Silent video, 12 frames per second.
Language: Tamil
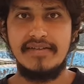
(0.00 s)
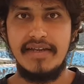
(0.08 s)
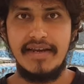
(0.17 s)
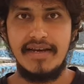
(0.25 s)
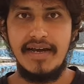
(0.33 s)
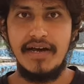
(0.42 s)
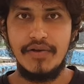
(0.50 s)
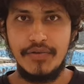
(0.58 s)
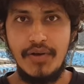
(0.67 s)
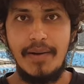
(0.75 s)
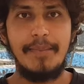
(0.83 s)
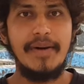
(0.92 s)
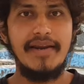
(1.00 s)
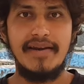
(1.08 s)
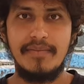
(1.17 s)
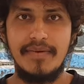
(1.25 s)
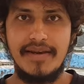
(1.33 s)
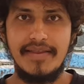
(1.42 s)
சரிங்களா ஸோ
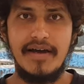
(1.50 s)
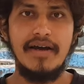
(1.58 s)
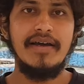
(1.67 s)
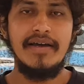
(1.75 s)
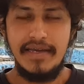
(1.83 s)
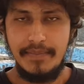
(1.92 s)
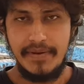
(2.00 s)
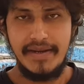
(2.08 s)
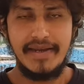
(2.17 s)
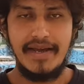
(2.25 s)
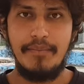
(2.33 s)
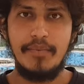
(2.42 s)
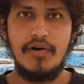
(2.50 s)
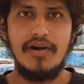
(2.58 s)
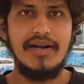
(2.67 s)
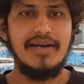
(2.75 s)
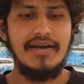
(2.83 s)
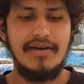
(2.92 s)
அப்படின்ற மாதிரி தான் இப்போ நீங்கள்
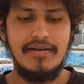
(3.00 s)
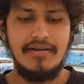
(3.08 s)
அப்ராடில்